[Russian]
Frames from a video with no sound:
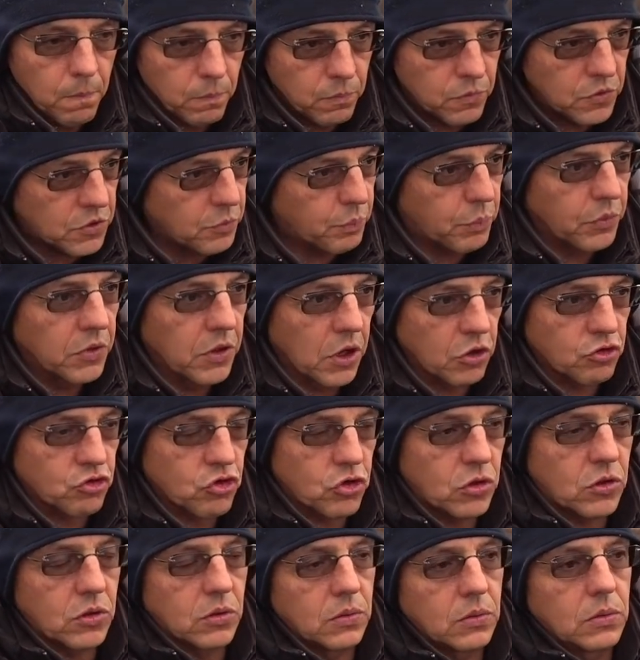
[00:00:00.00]
типа
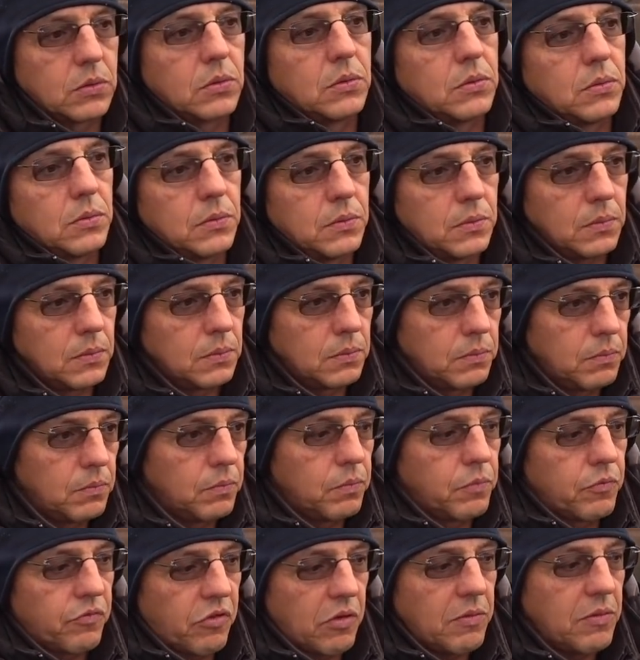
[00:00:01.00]
наших э,
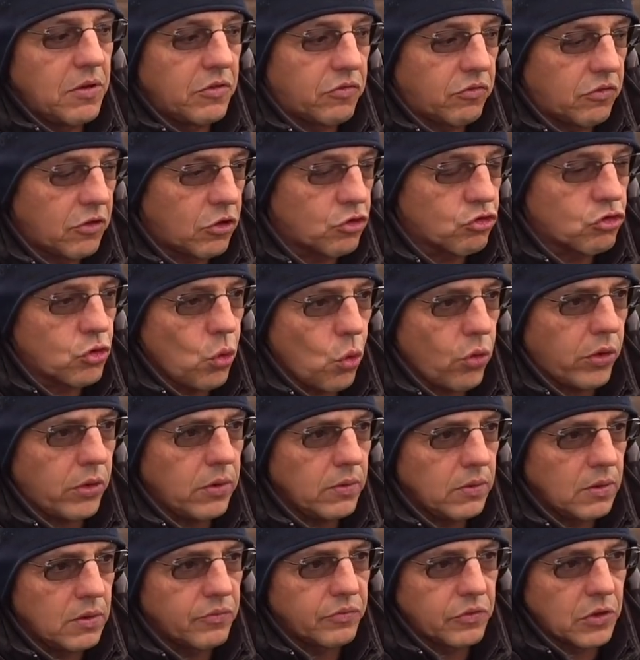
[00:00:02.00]
советских
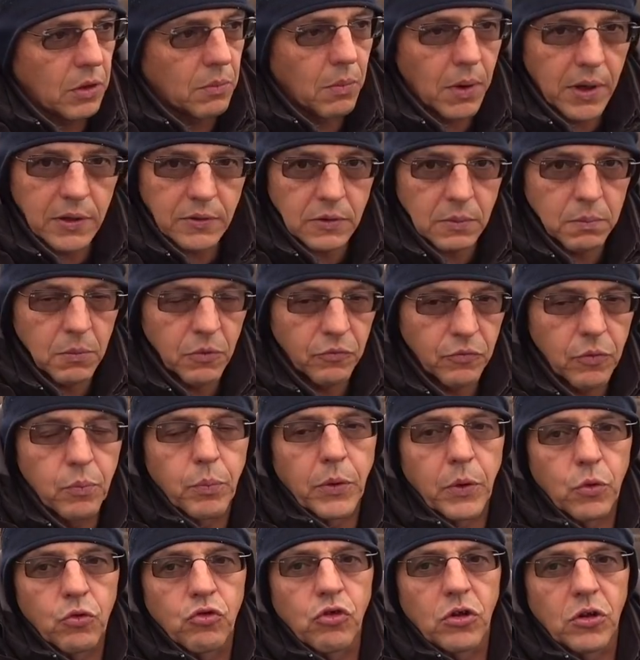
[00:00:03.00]
шторлингов, там, атомов и
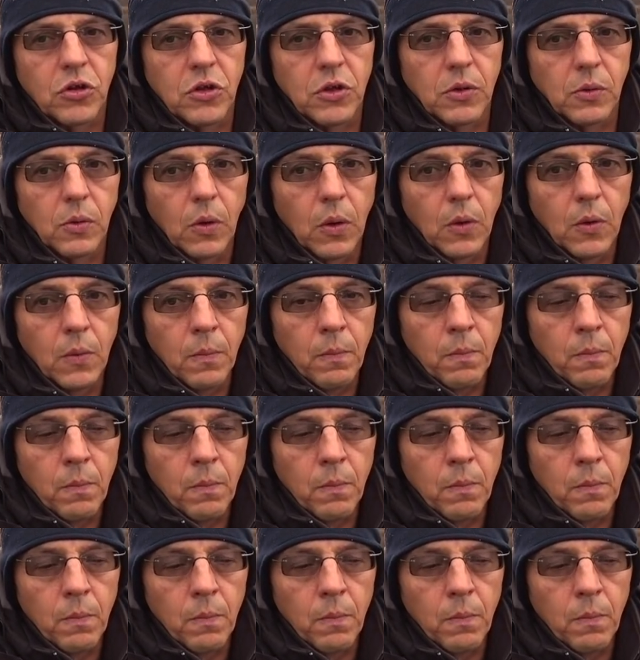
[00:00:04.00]
прочих дел,